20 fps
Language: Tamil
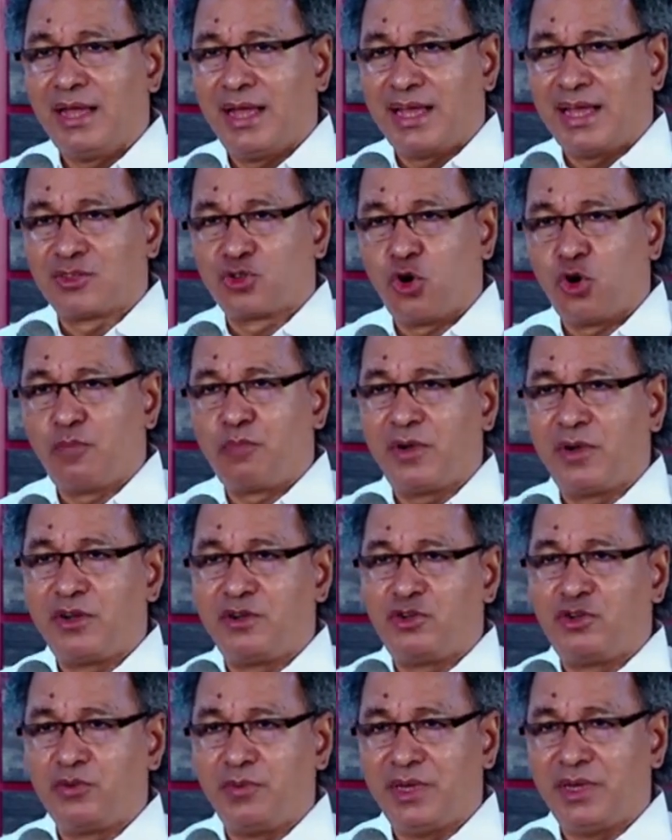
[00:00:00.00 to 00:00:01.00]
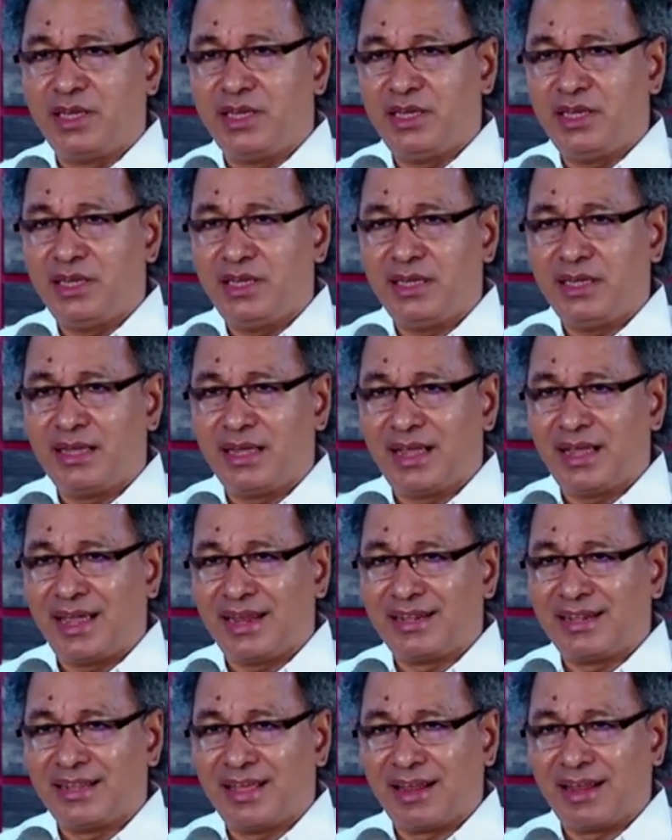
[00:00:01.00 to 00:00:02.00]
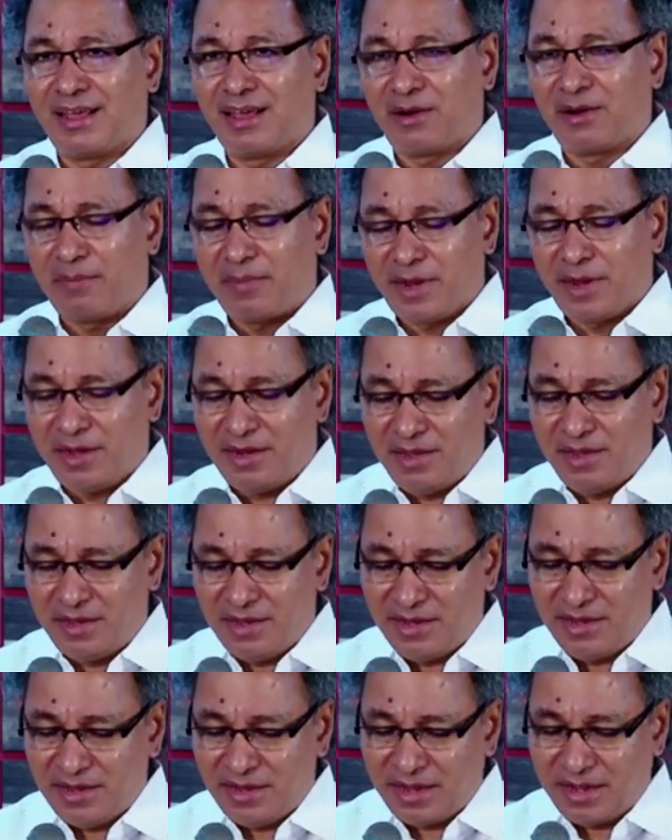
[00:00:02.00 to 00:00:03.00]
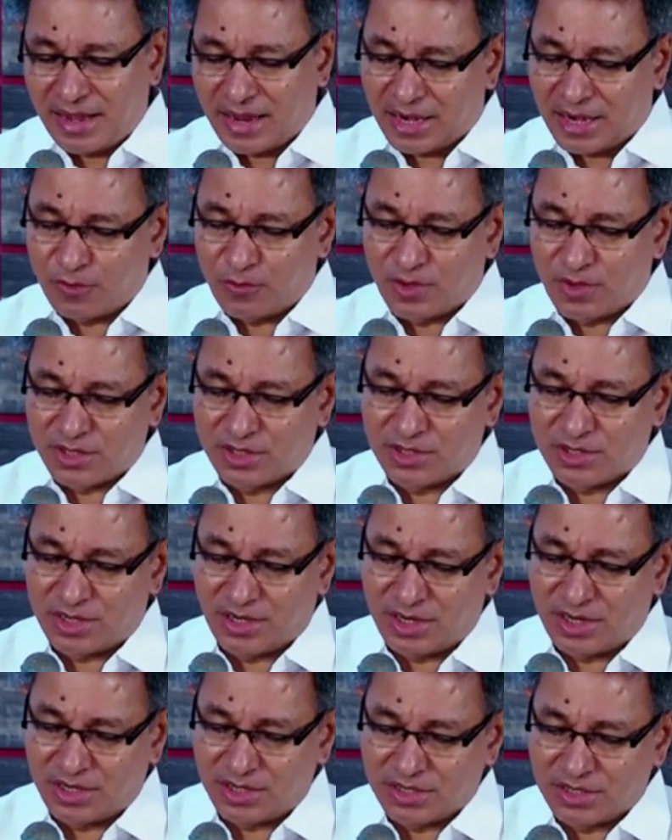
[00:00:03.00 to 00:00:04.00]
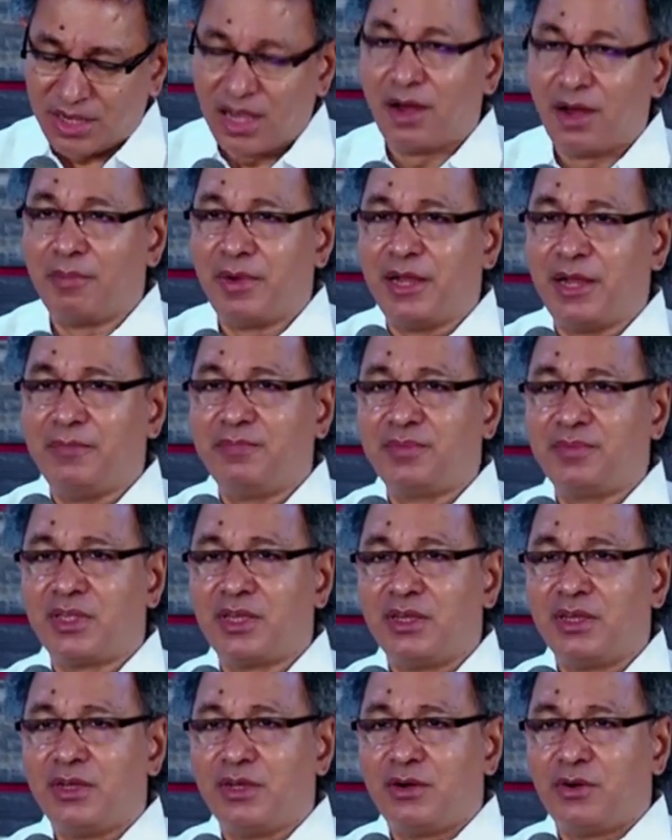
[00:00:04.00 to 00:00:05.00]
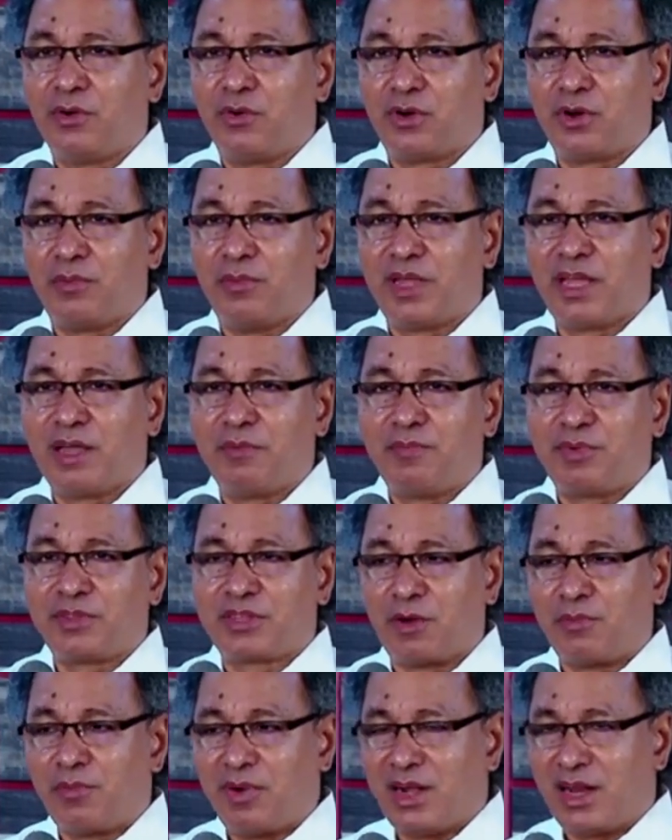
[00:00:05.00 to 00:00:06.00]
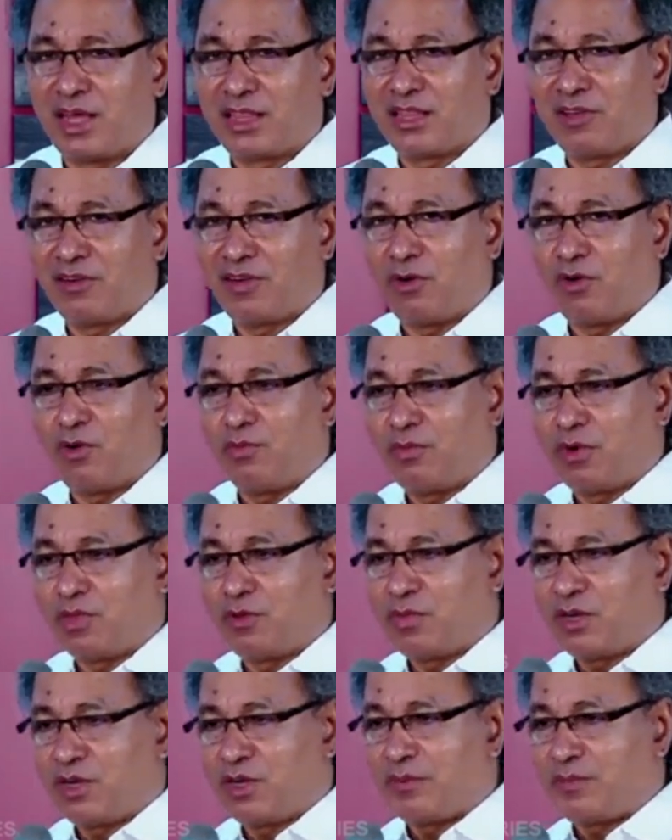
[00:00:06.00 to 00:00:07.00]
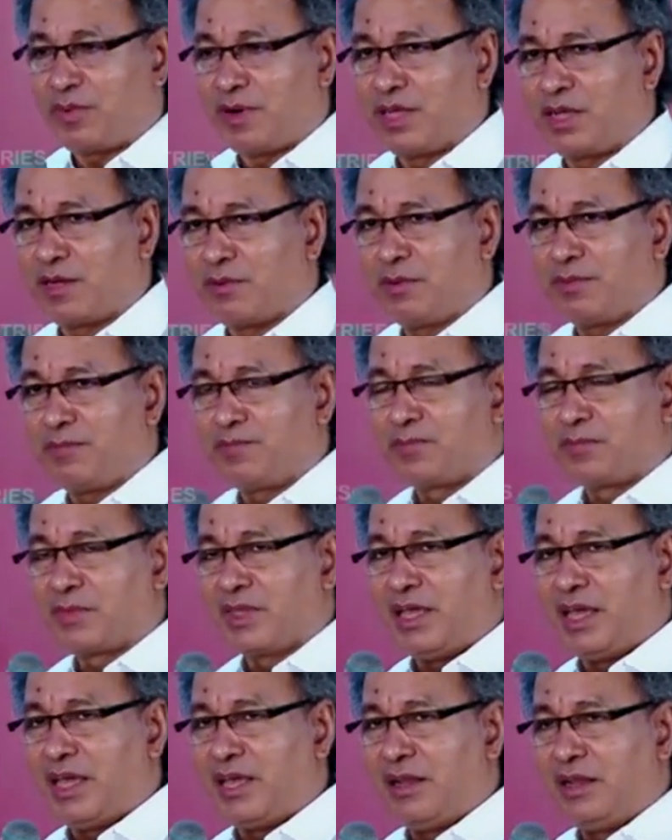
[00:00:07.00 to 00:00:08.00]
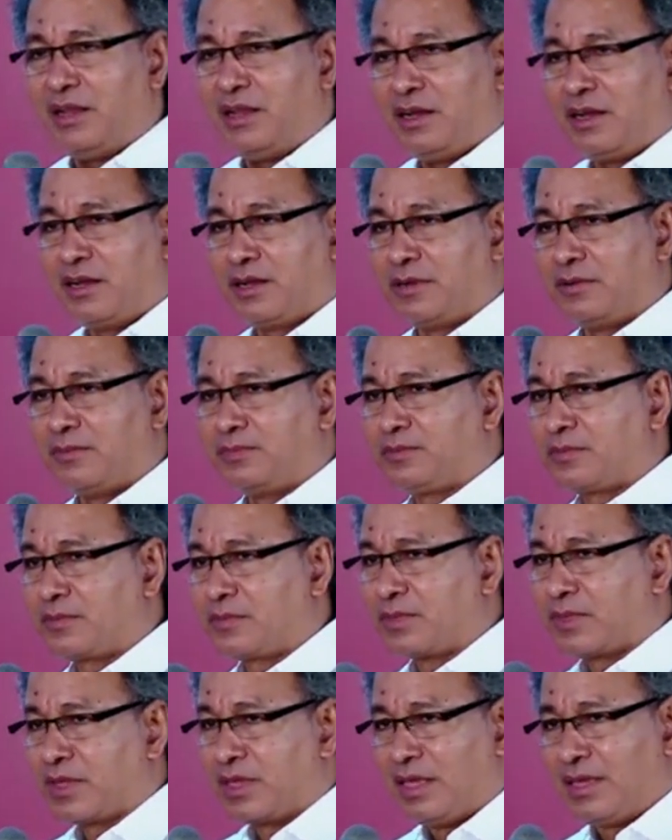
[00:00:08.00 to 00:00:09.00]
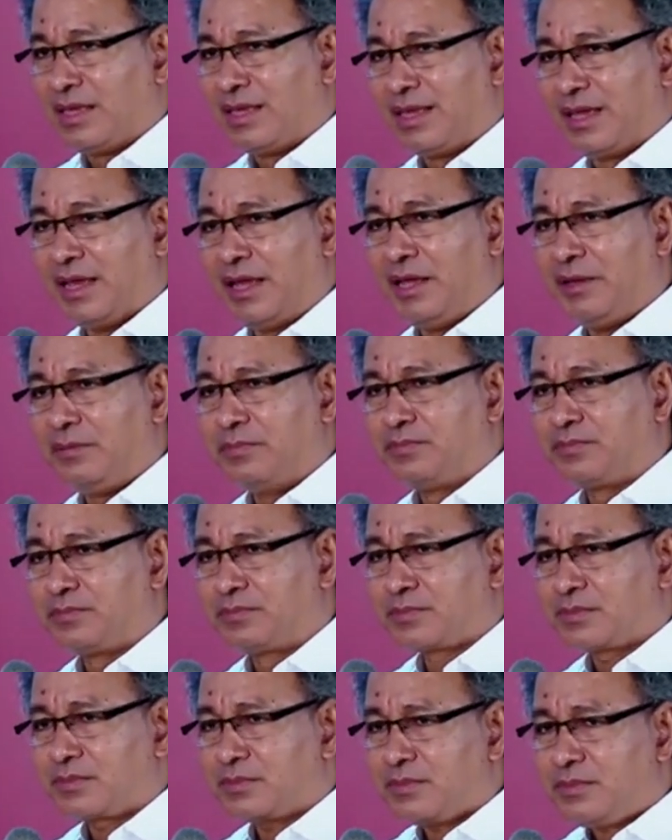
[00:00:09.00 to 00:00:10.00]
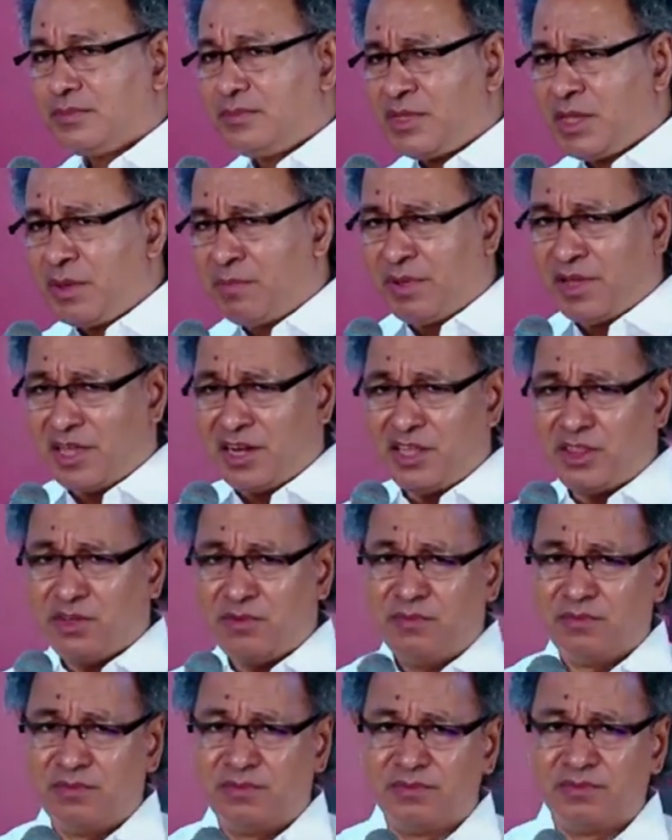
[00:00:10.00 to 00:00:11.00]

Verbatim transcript: ஹேஸ் ஓப்பன் டு மீ அண்ட் தேர் ஆர் மெனி அட்வர்சரிஸ் ஆமாம் ஒரு மிக தமிழில் அந்த ஒன்பது மட்டும் படிங்க ஏனெனில் இங்கே பெரிதும்